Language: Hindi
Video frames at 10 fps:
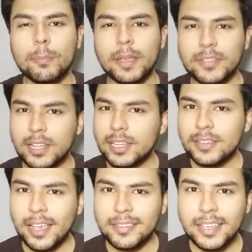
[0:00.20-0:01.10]
बेसिकली
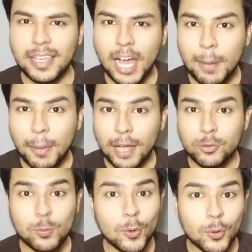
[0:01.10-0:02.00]
जैसे ही आप आज
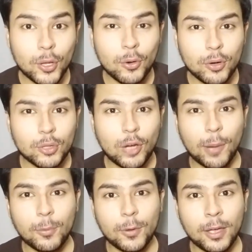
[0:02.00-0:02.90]
सुबह उठे होंगे तो
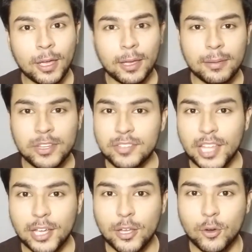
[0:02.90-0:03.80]
आपको एक चीज
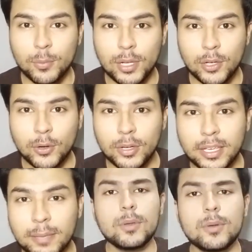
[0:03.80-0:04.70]
देखने को मिली होगी
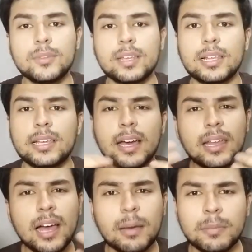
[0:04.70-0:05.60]
कि म्यूजिकली का
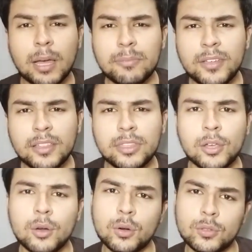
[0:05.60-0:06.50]
राम नाम
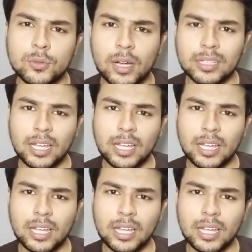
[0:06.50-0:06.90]
सत्य हो चुका